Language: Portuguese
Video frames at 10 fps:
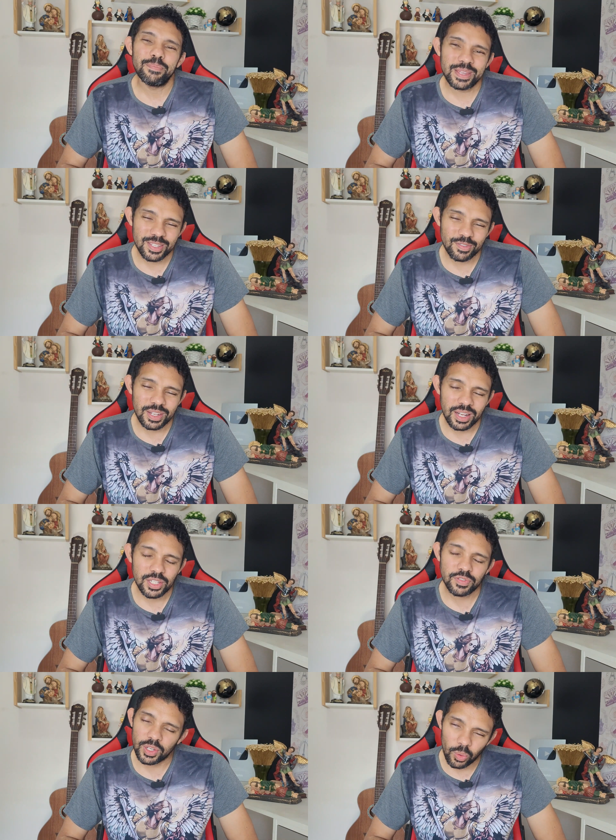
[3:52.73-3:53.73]

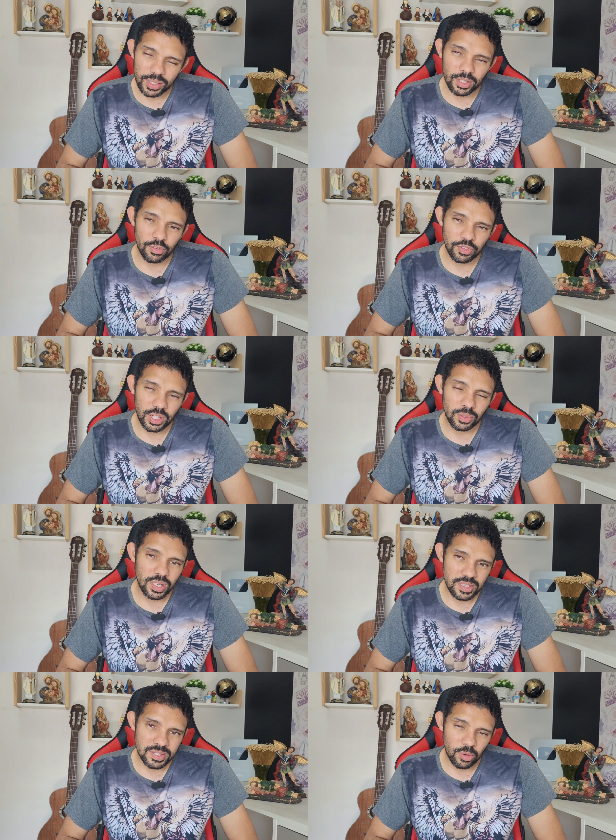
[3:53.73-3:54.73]
perseverante ficou até o final da
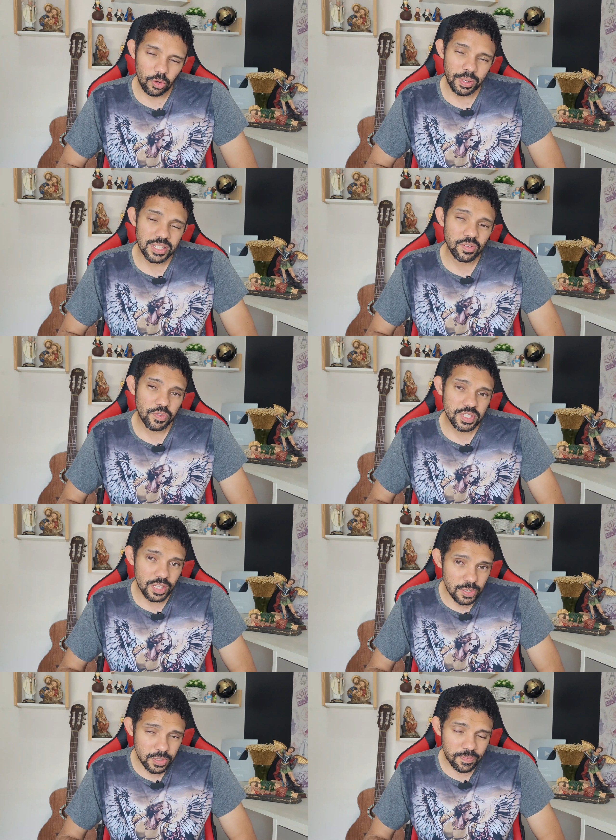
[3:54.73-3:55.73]
oração. Como é que você vai fazer
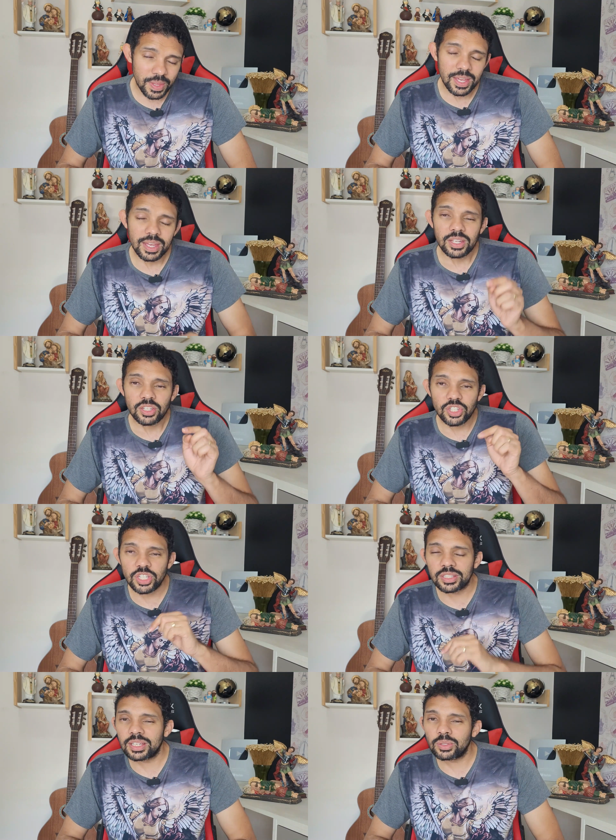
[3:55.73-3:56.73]
isso?
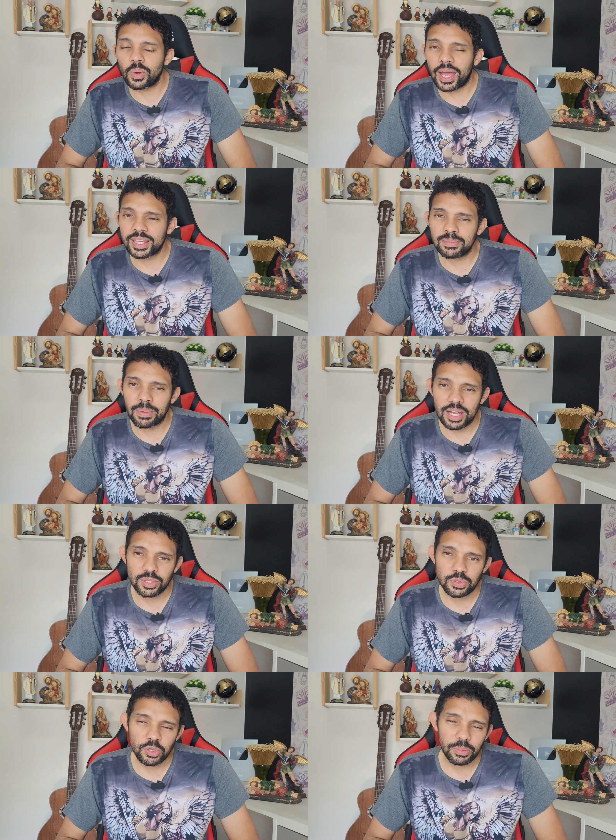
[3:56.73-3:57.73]
Digitando aqui
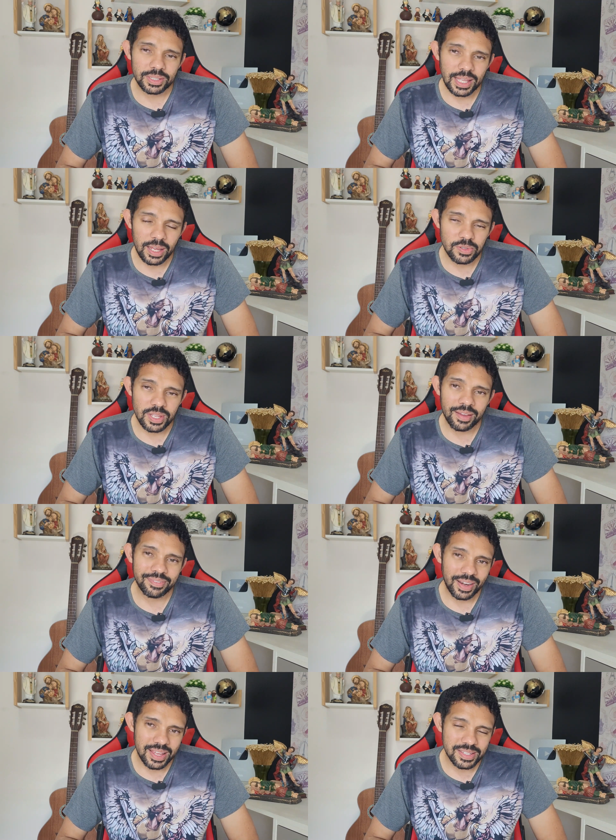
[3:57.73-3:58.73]
embaixo nos comentários a
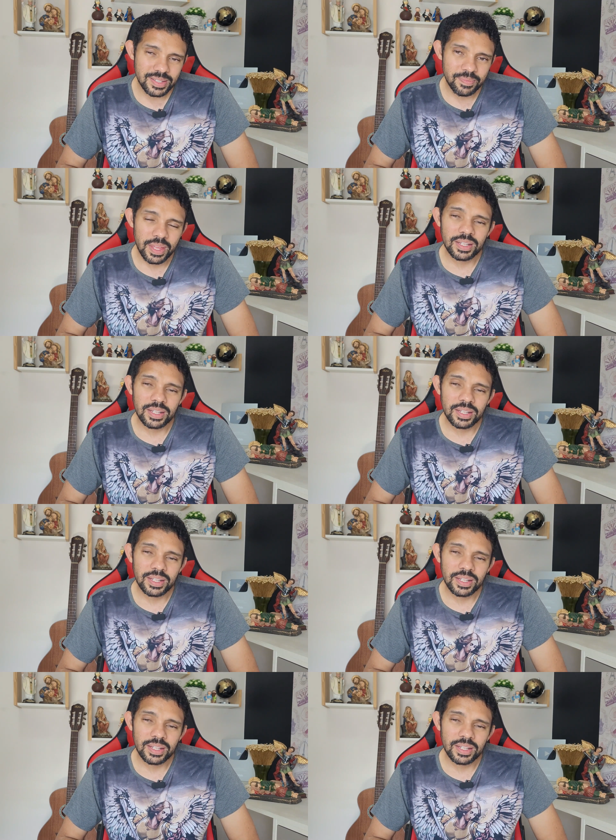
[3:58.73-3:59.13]
frase